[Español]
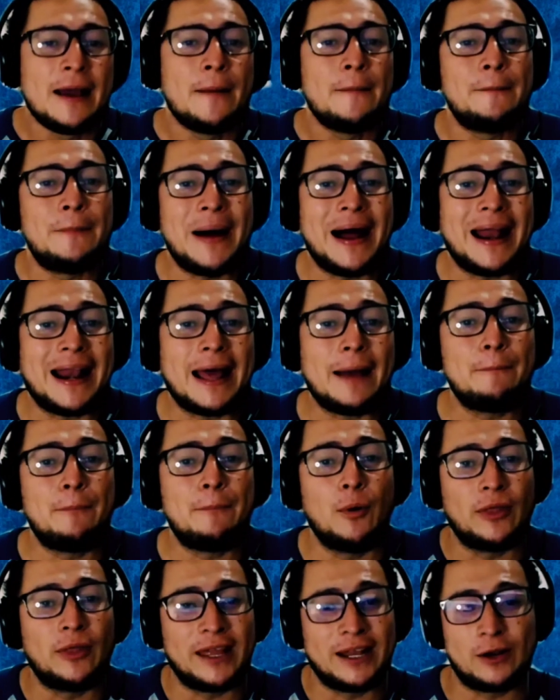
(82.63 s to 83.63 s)
para
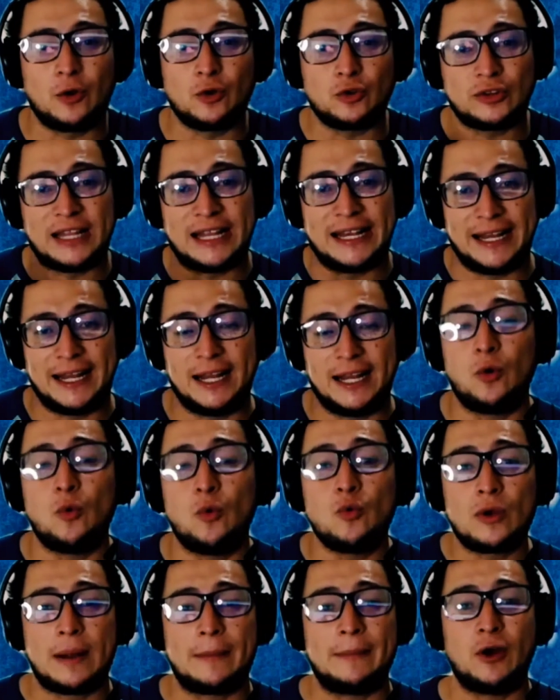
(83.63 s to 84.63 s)
poder tener
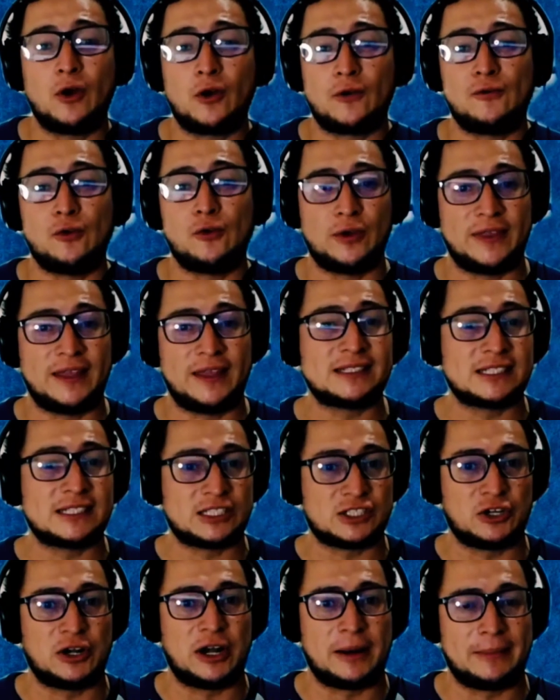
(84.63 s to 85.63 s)
una mejor fluidez y
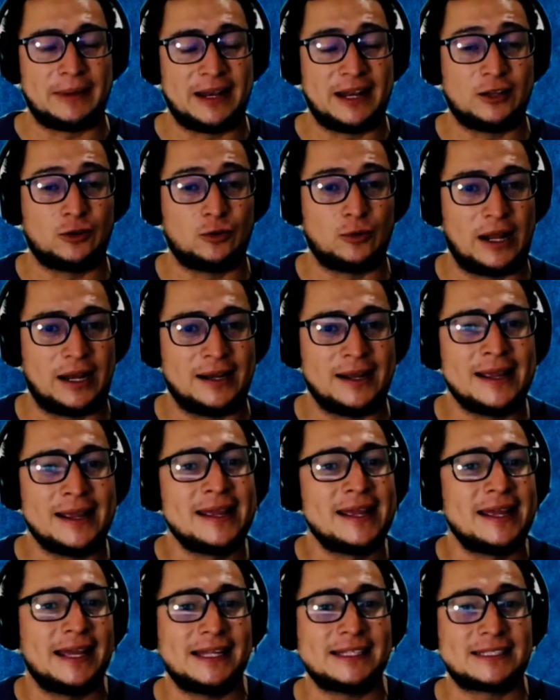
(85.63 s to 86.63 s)
sonar más natural.
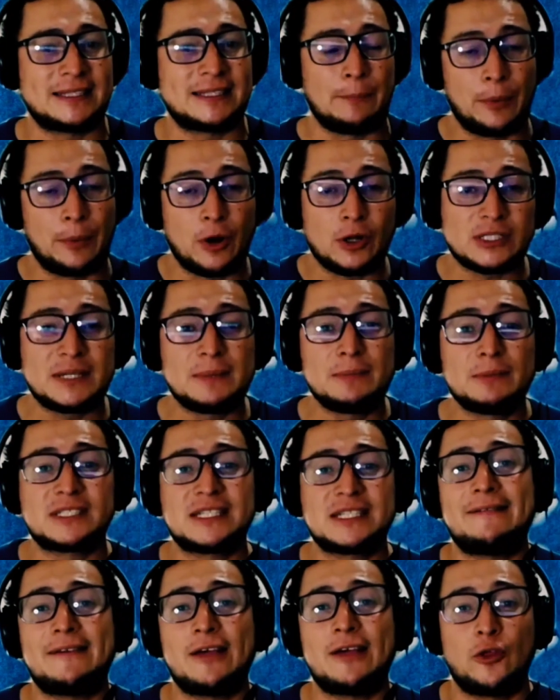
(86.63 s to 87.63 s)
Este próximo
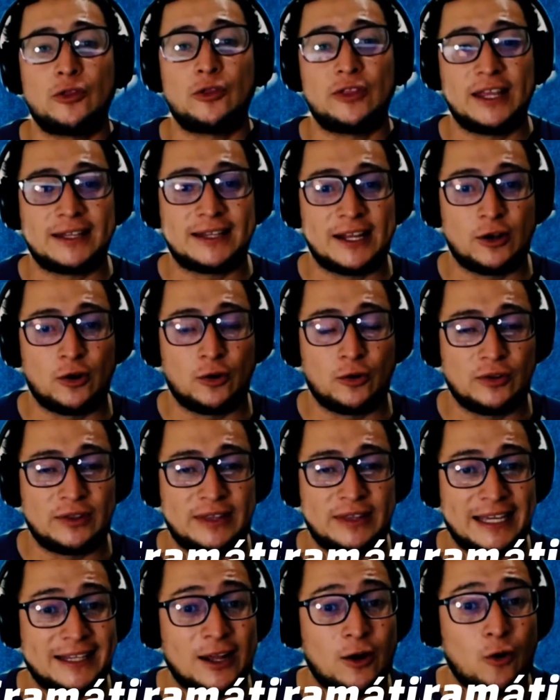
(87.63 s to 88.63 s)
sábado 10 de,
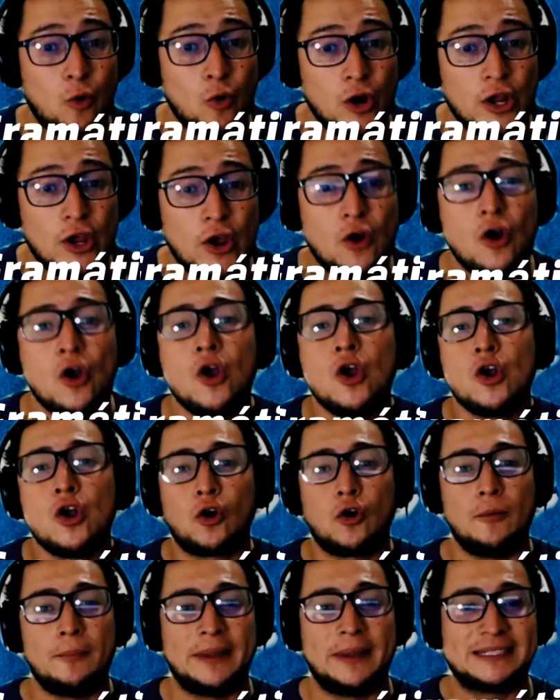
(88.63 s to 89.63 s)
10 de julio
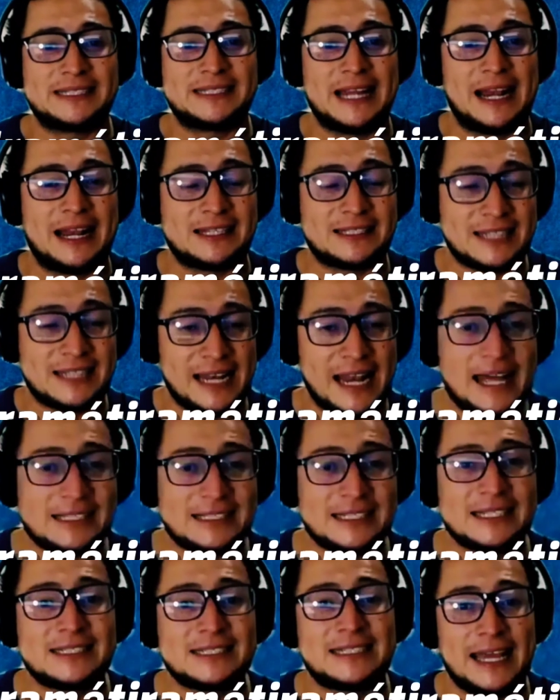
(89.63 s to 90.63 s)
comienzan las
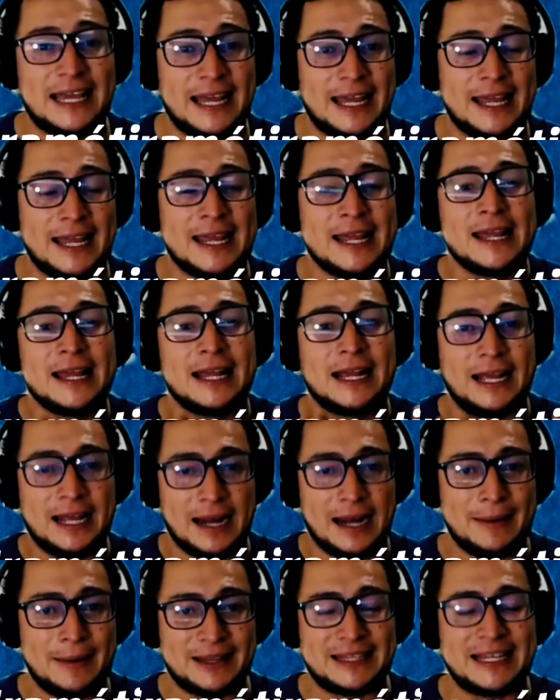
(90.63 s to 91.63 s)
clases de
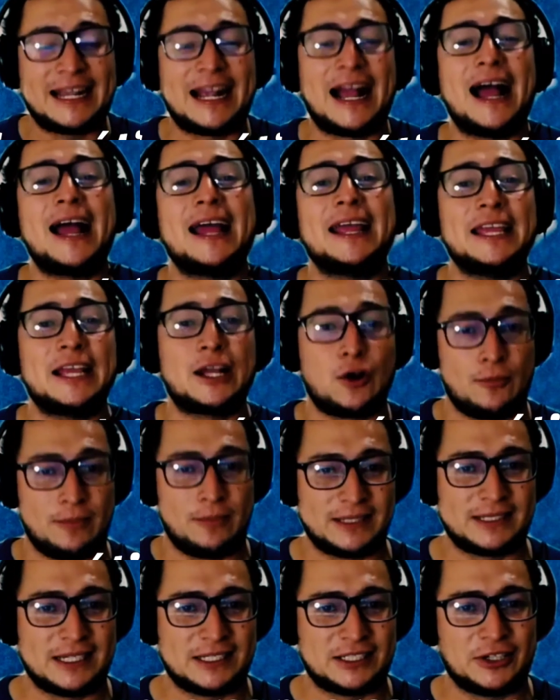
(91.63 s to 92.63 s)
gramática y
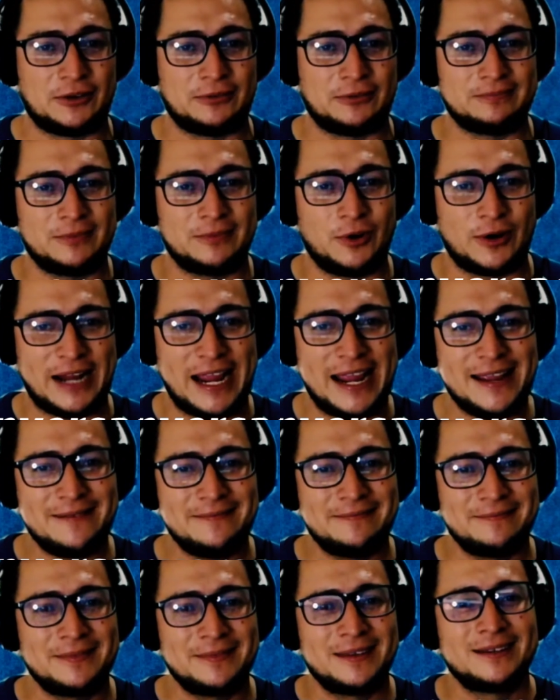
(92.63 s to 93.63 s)
conversación. ¿Ok?
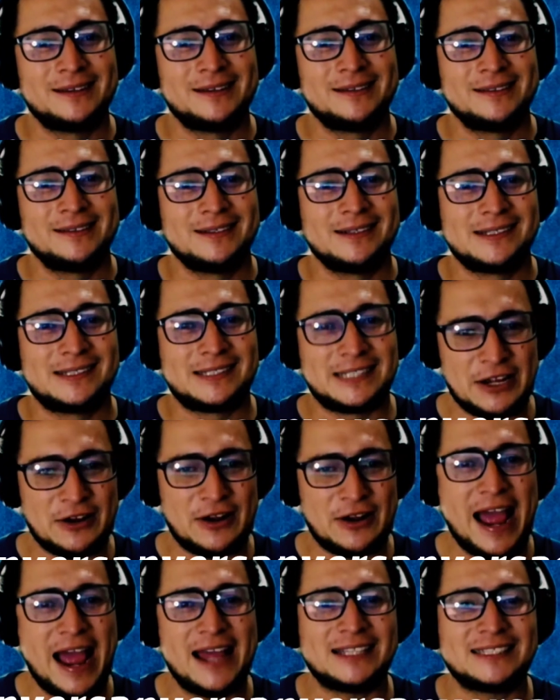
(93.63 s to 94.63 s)
See you
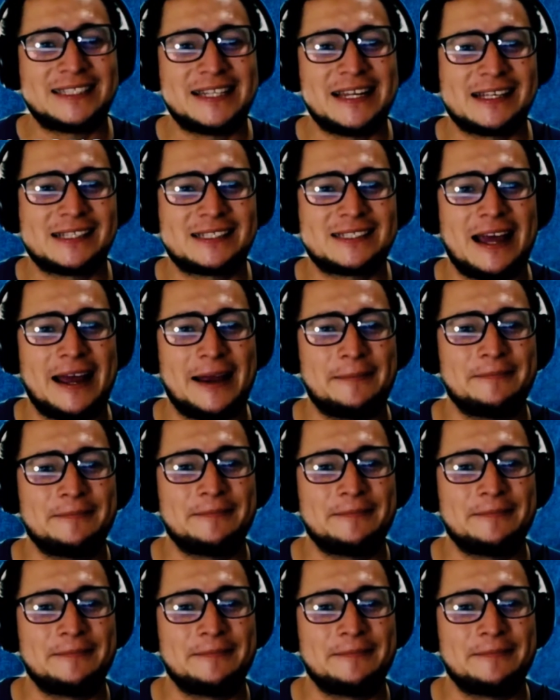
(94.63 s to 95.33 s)
guys next time.